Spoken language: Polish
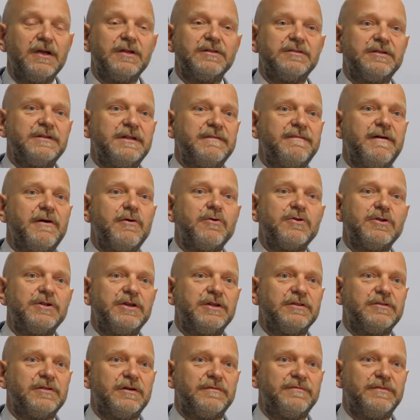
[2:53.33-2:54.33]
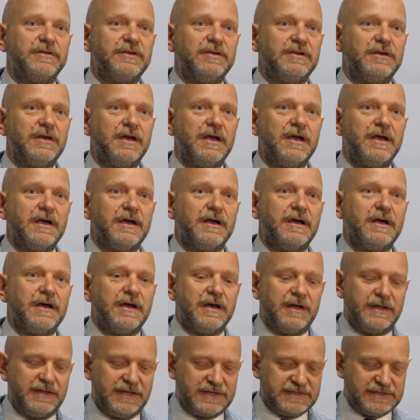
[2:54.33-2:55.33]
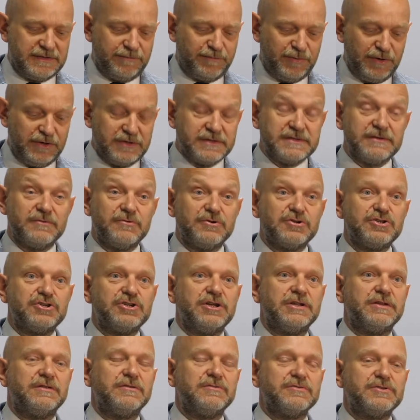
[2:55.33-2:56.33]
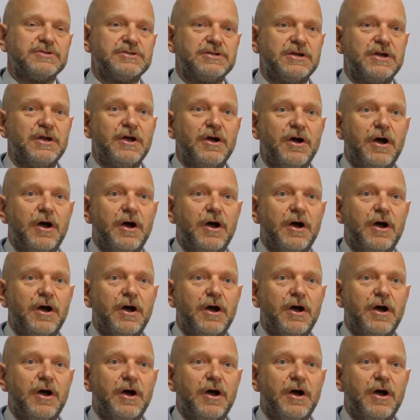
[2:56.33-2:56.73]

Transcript: To dawało klientowi e, następującą oszczędność.